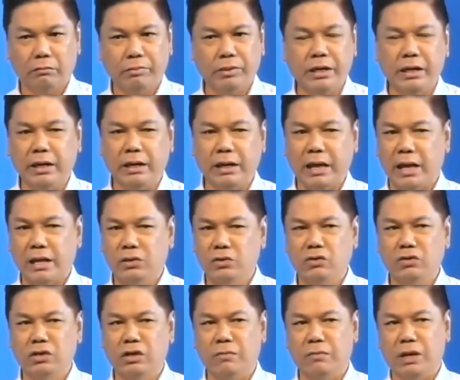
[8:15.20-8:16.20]
Bihira
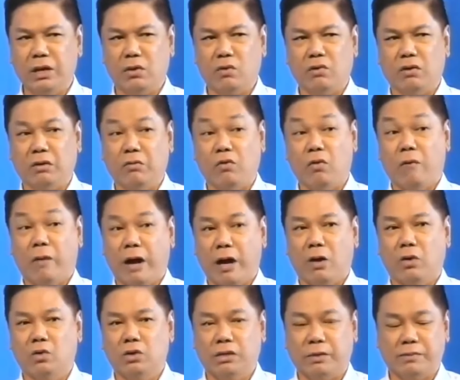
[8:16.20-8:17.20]
yon na merong
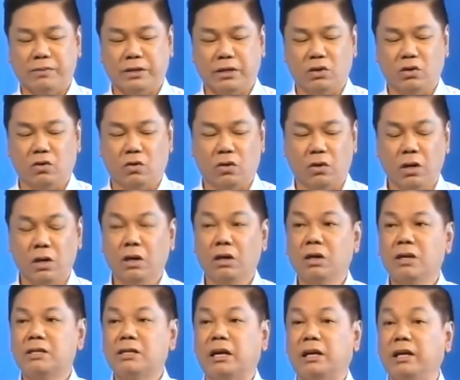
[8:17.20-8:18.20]
kumakausap sa'yo.
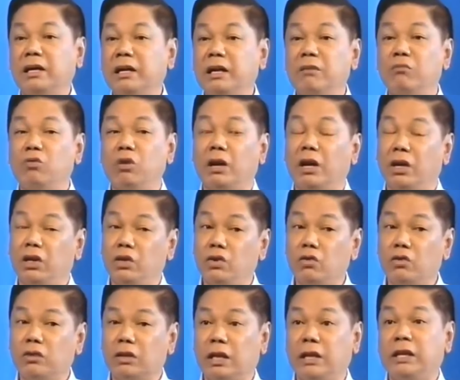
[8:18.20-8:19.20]
Sarili mo lang
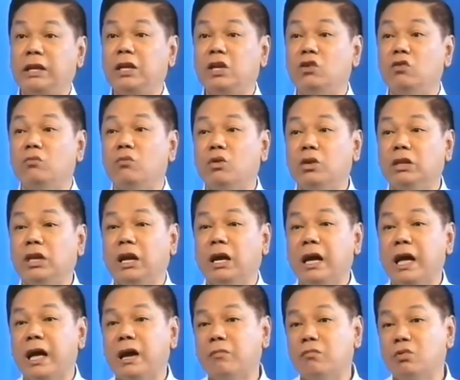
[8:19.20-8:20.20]
yon anino mo na
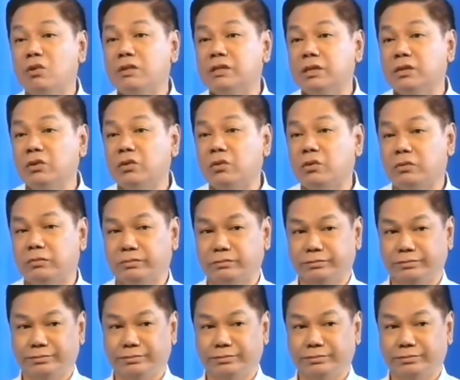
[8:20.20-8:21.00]
nag-ahabol sa'yo.